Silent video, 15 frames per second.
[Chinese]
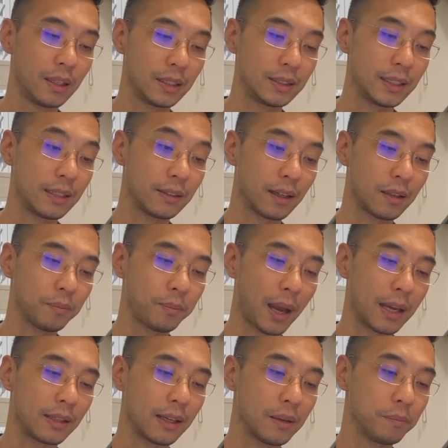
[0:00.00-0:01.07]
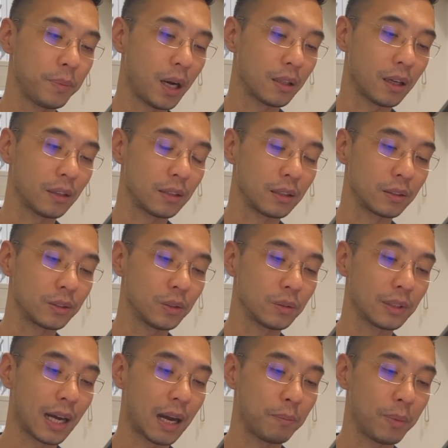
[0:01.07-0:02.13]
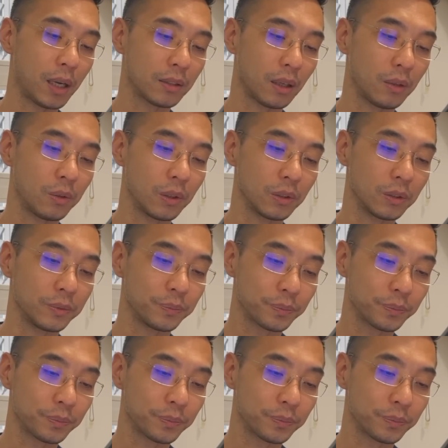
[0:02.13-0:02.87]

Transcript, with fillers: 建党百年报道等重大报道活动，